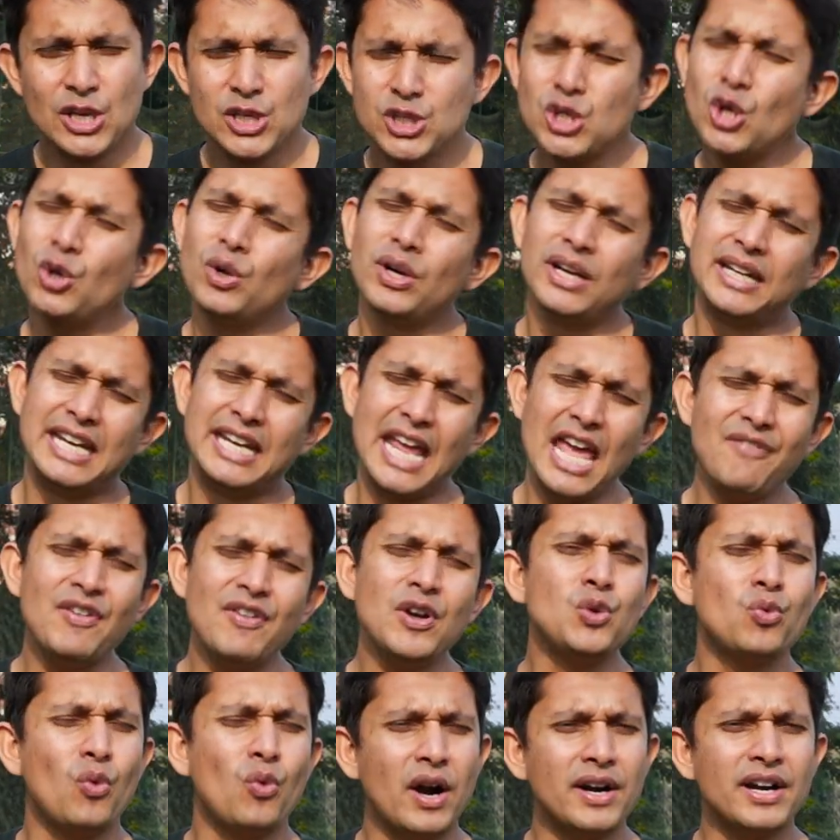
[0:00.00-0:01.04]
সো
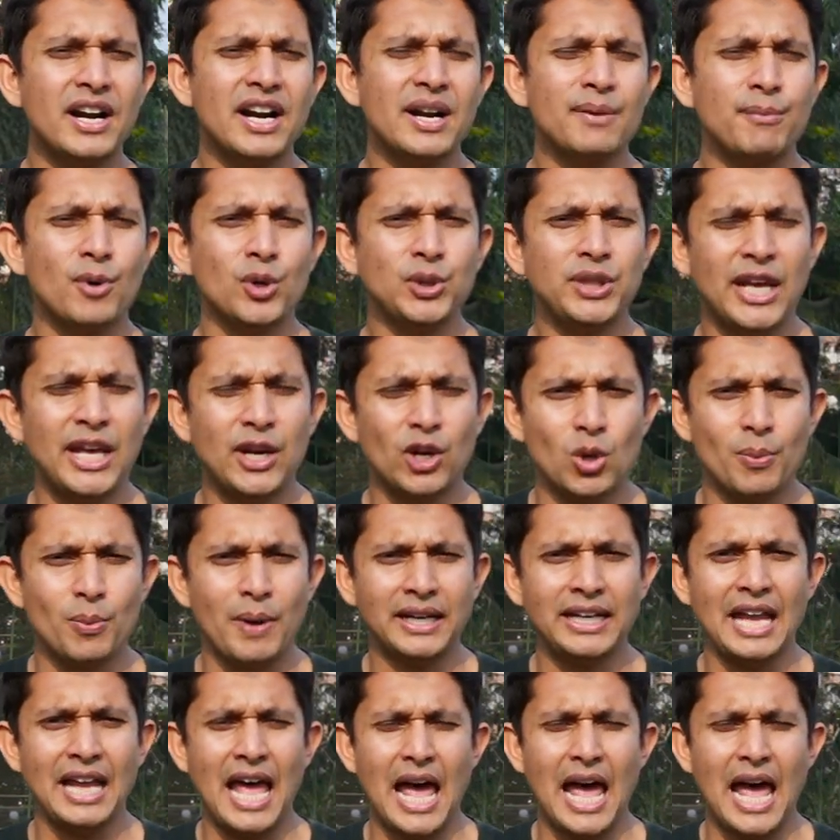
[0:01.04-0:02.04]
ডেভিড ওয়ার্নারের মতো এরকম একটা